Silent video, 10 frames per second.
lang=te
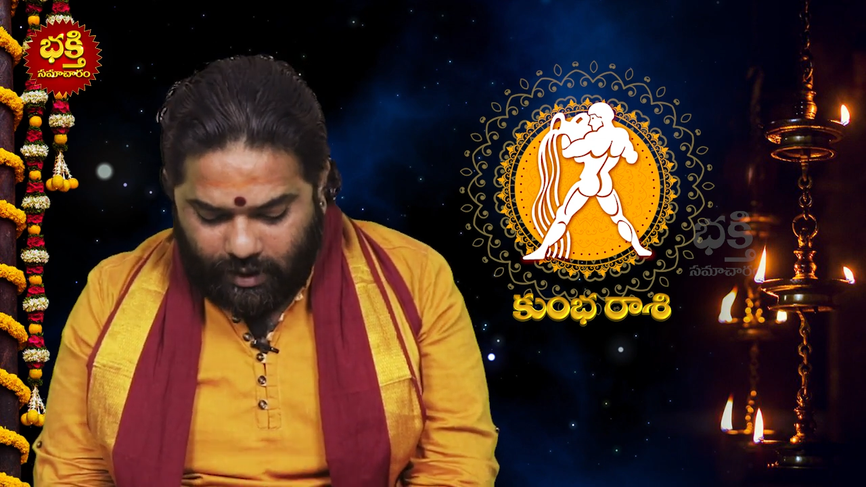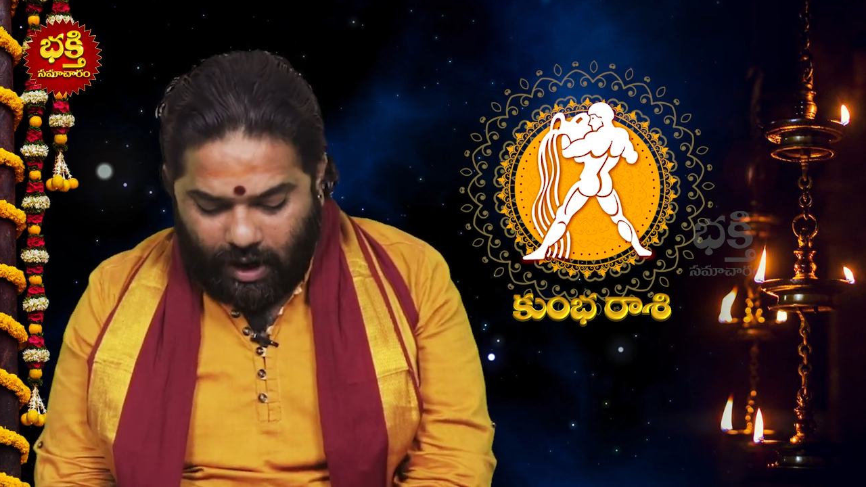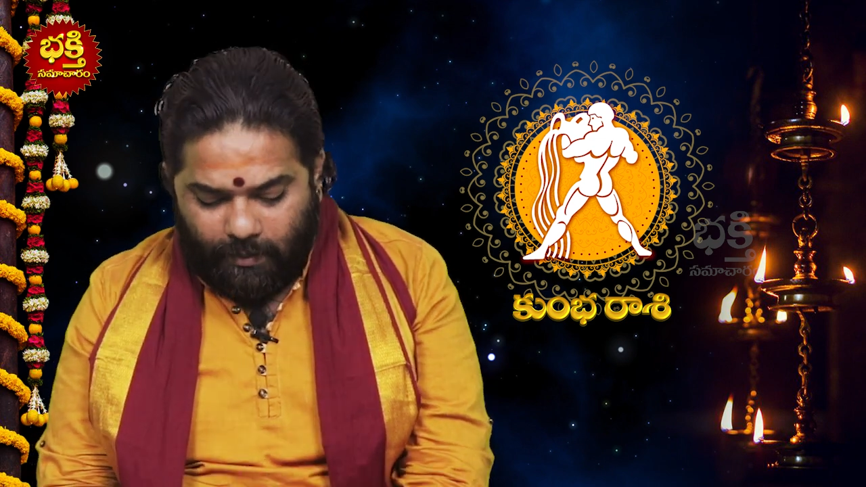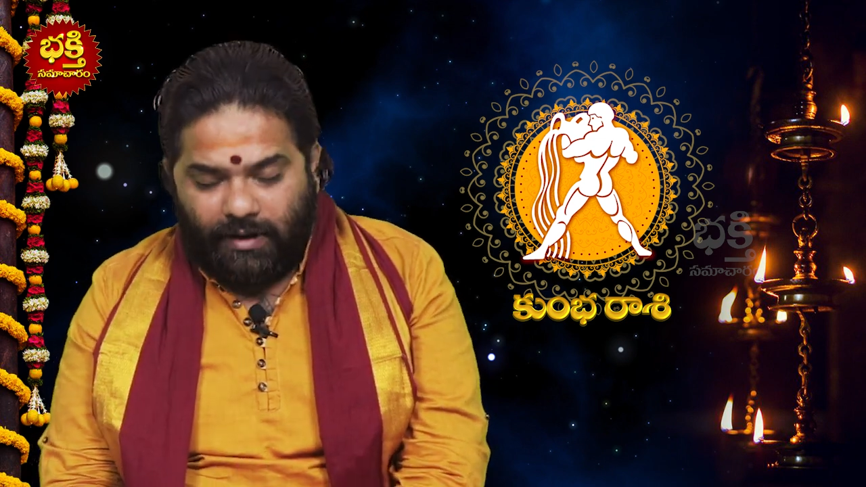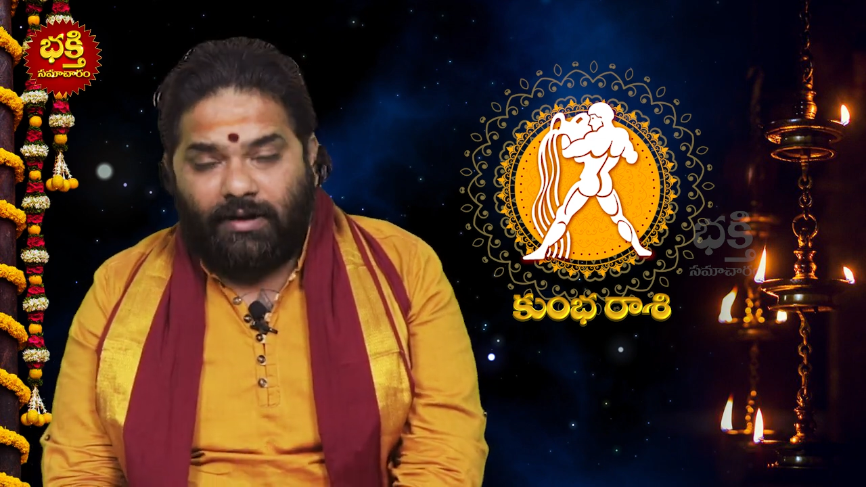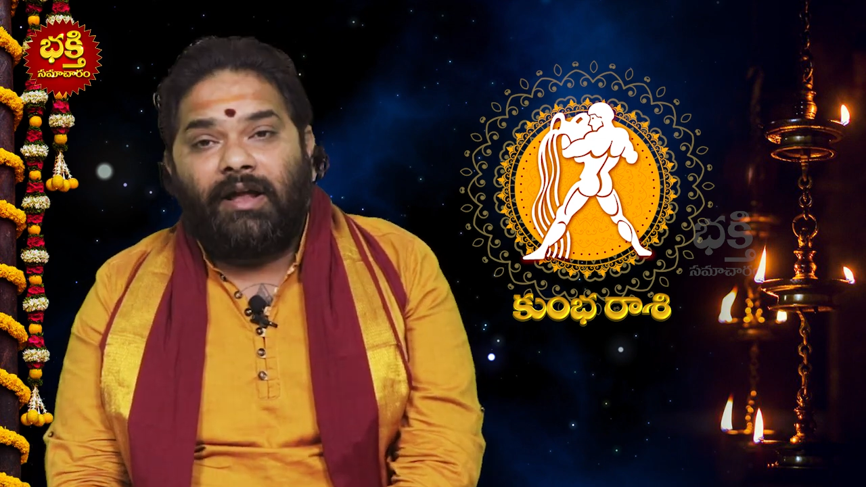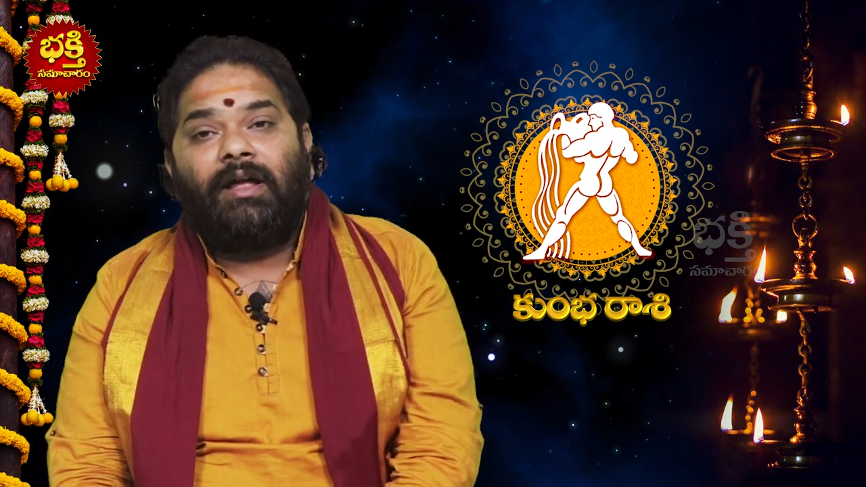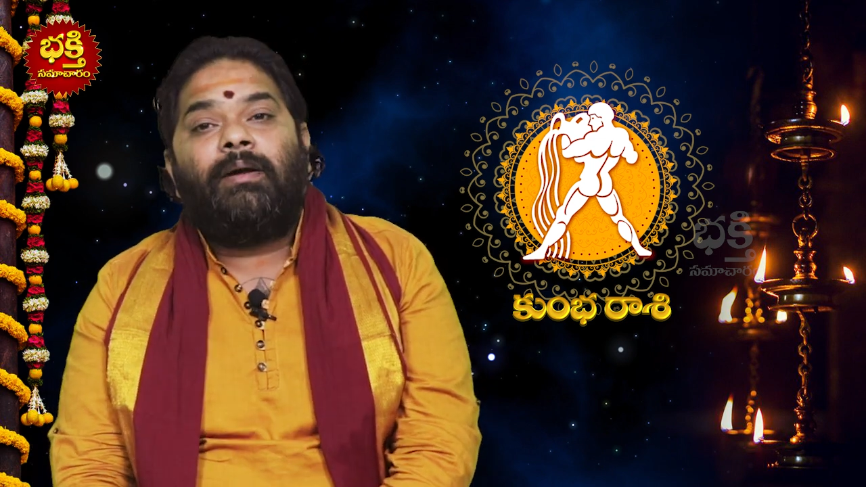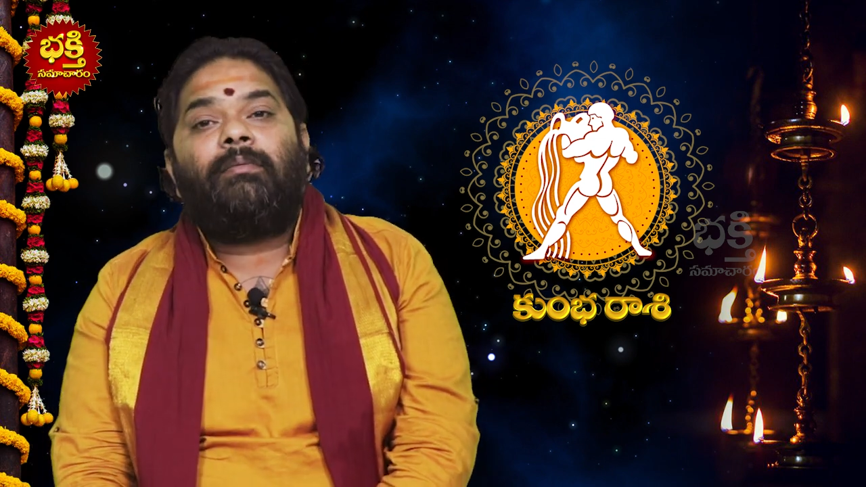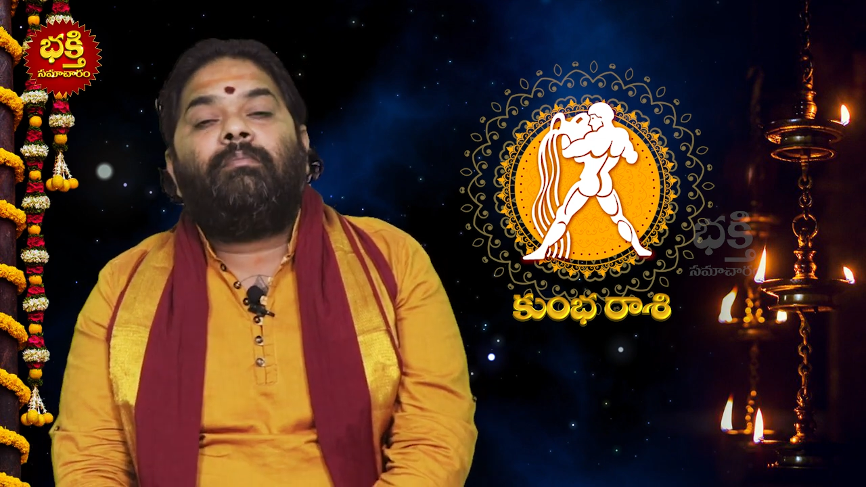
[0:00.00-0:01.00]
కాబట్టి
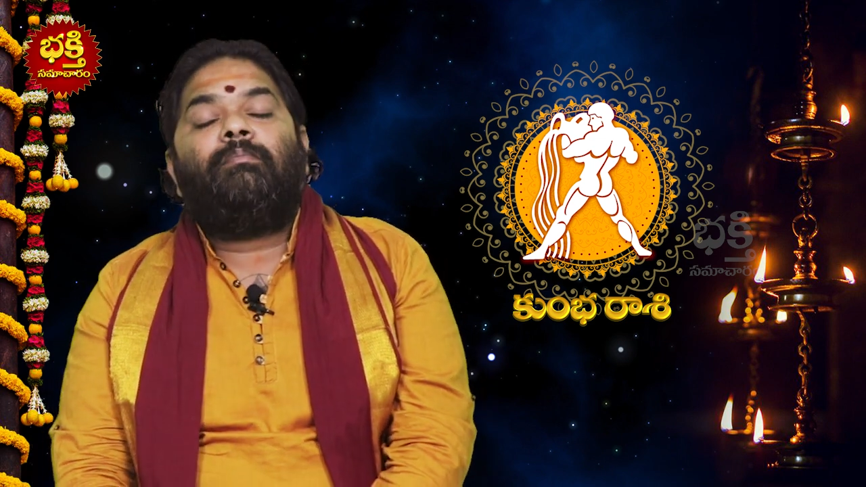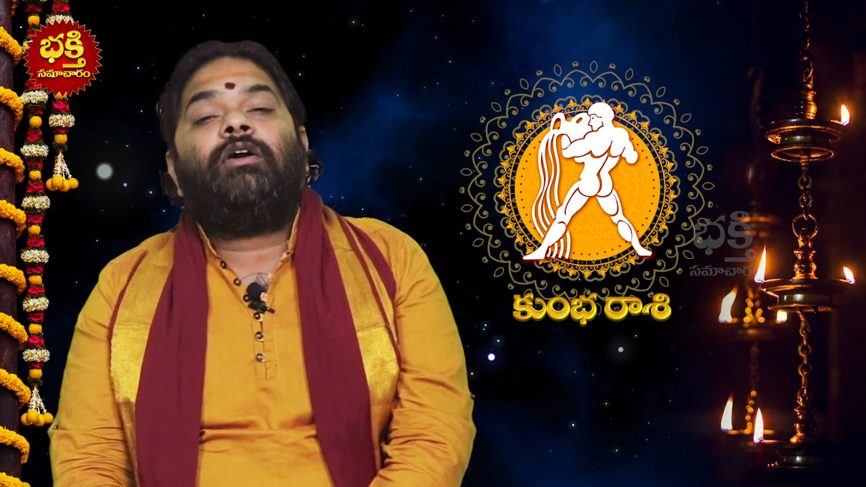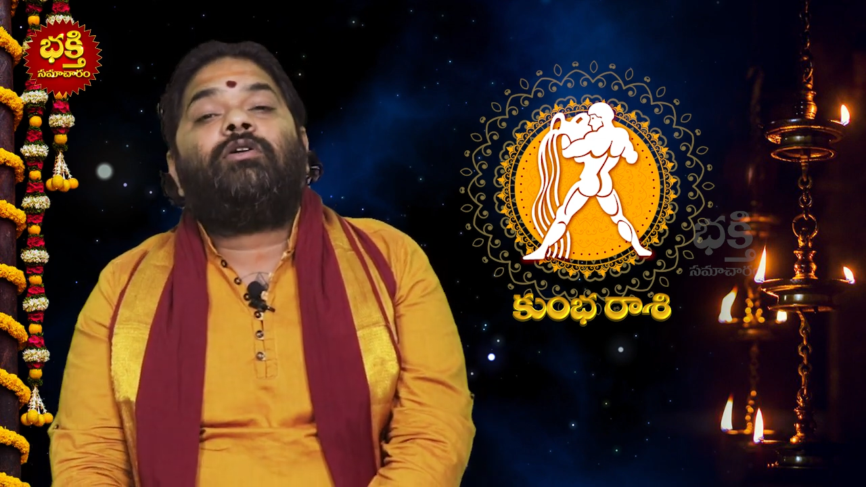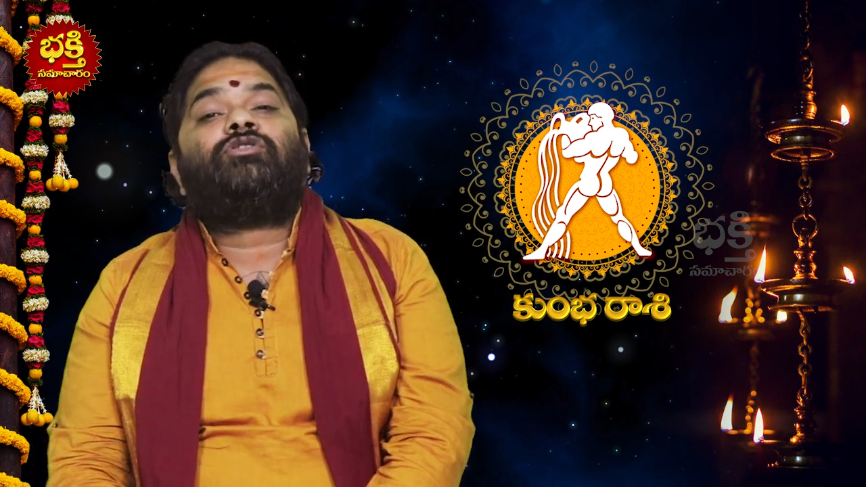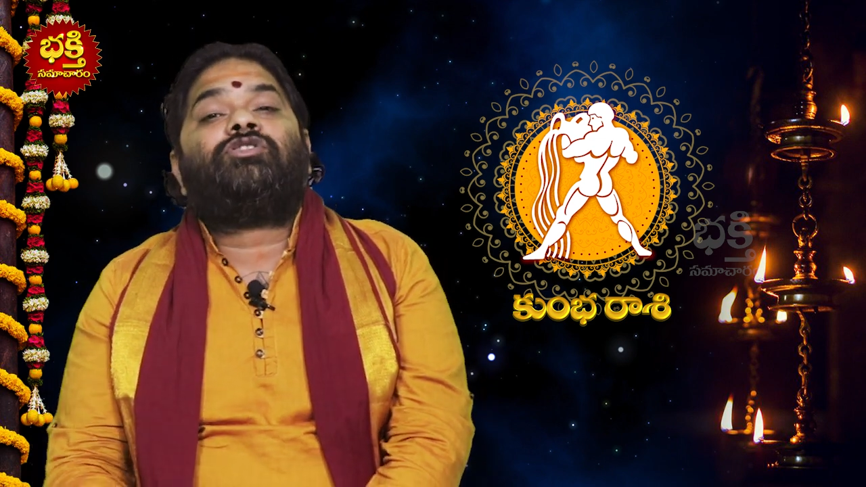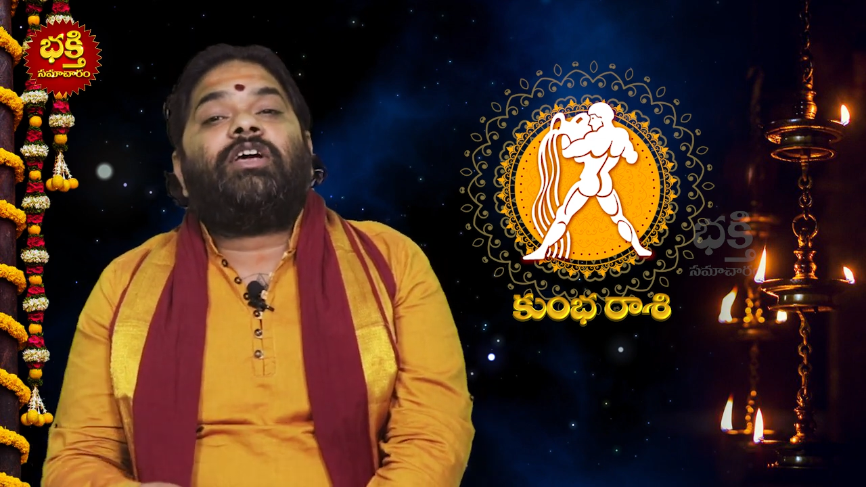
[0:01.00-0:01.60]
మీరు